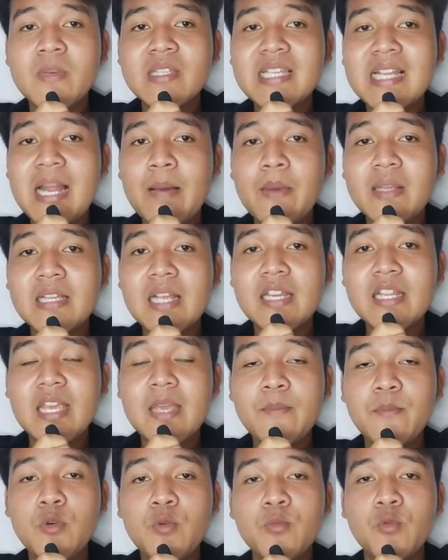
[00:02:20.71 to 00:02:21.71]
menyelamatkan
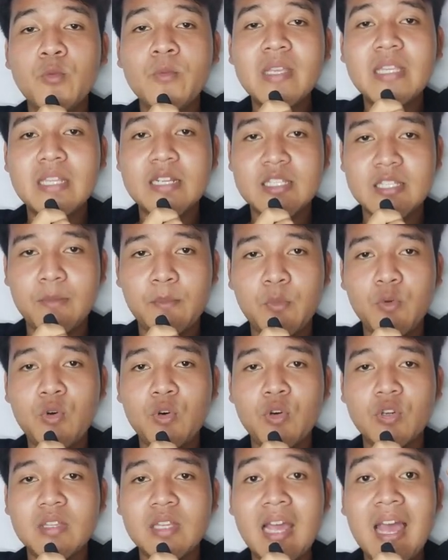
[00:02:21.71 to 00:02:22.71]
ibu bumi
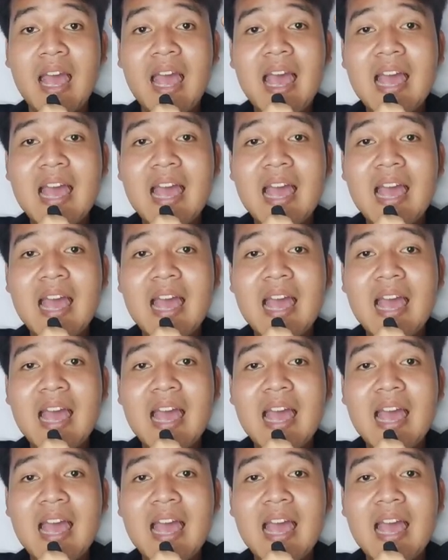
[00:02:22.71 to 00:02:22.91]
tersebut.